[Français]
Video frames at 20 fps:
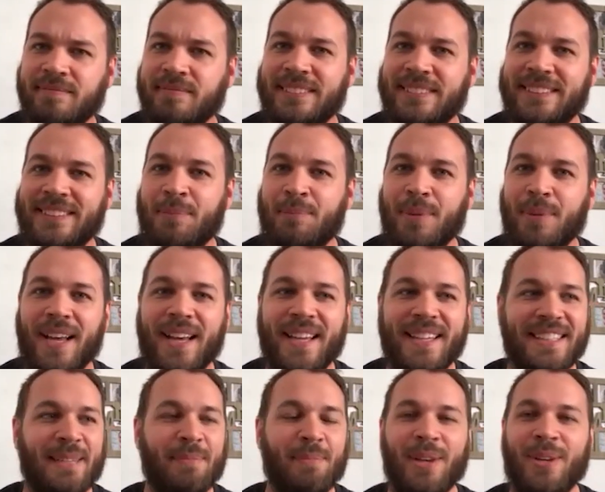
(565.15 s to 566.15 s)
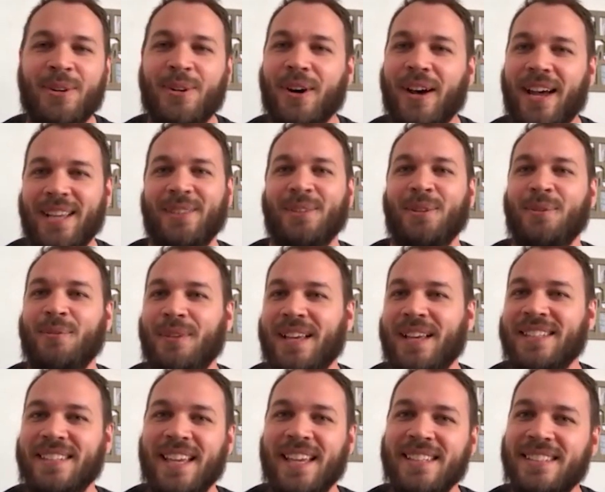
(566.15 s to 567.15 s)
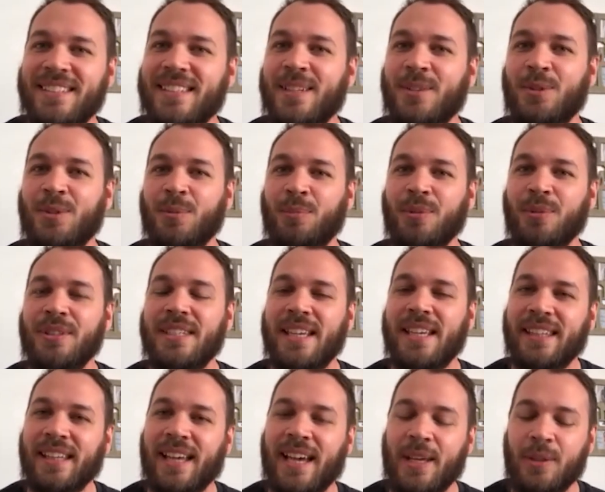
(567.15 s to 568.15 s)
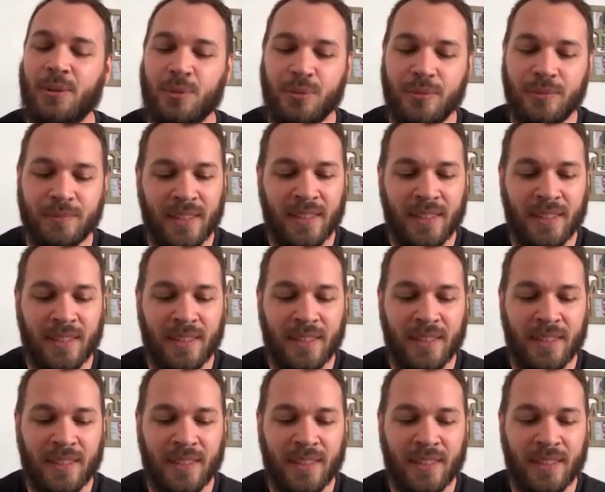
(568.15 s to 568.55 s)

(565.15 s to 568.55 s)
c'est pas pas correct de faire ça. C'était supposé être à nous.